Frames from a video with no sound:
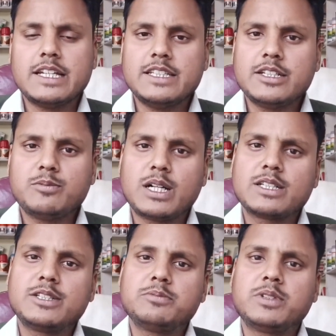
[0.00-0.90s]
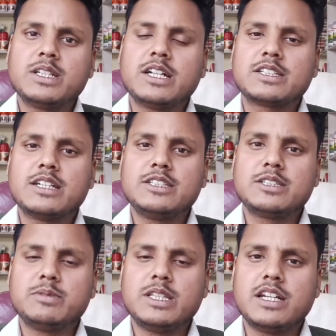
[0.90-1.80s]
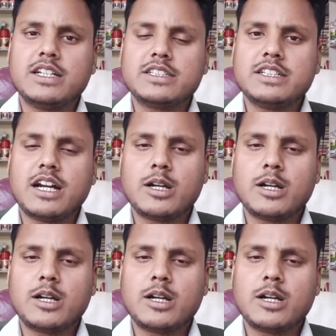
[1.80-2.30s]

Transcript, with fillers: ये मार्केट में बड़े आसानी से मिल जाएगी